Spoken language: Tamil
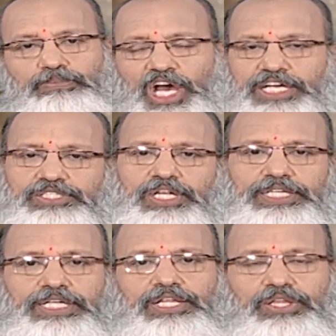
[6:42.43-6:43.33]
பிளாக்
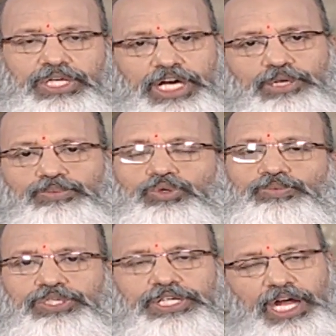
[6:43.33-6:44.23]
சால்ட் அதாவது கருப்பு
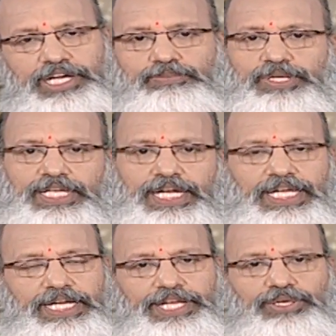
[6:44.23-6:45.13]
உப்புன்னு நாட்டு மருந்து
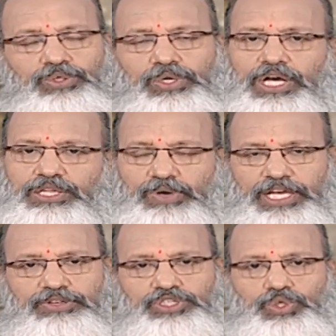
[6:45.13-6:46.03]
கடையில் கிடைக்கும் அது
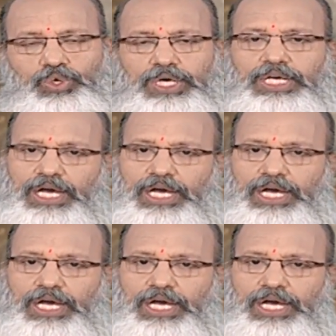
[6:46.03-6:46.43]
வாங்கி வச்சுக்கோங்க